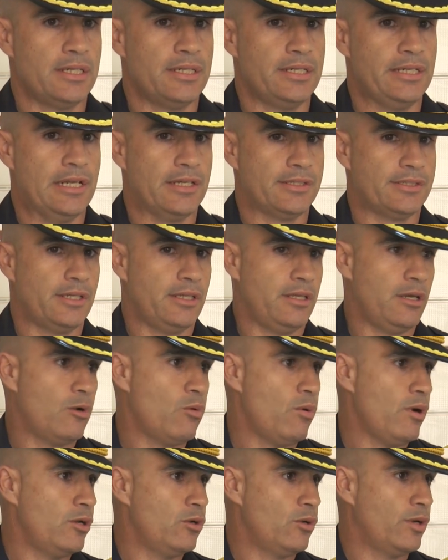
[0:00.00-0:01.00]
y las
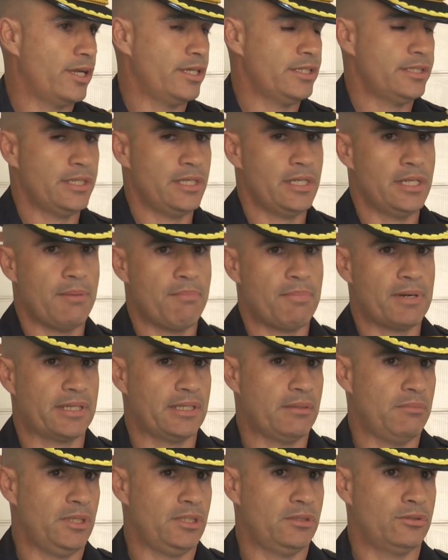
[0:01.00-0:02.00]
adecua a lo que es el
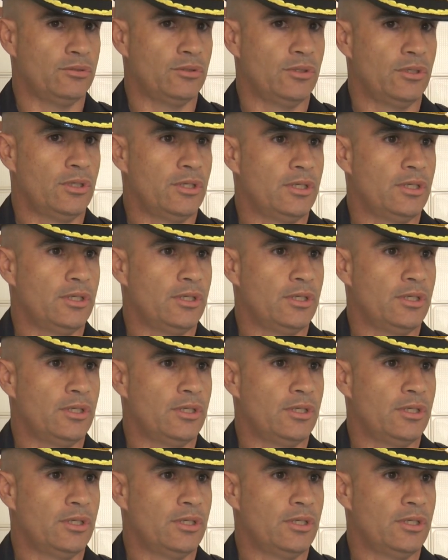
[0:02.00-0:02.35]
departamento.